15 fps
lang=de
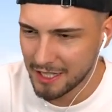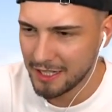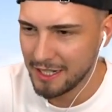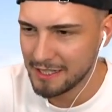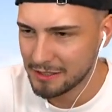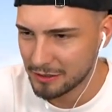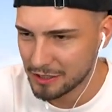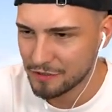
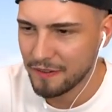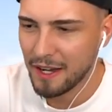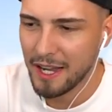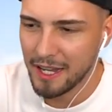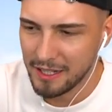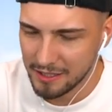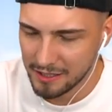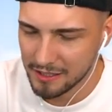Nächste, und zwar
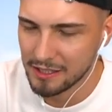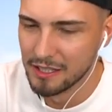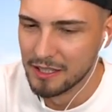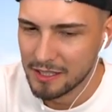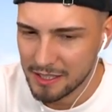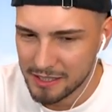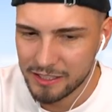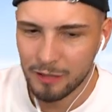Andy.
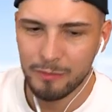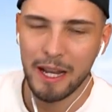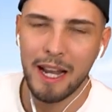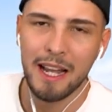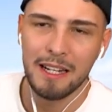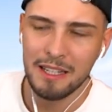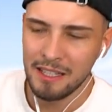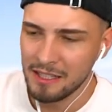Ich glaube,
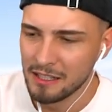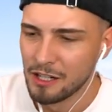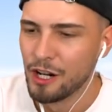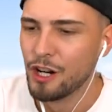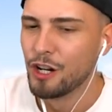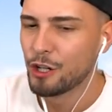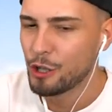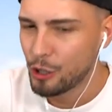Andy
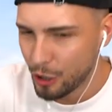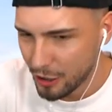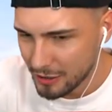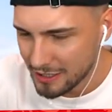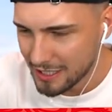könnte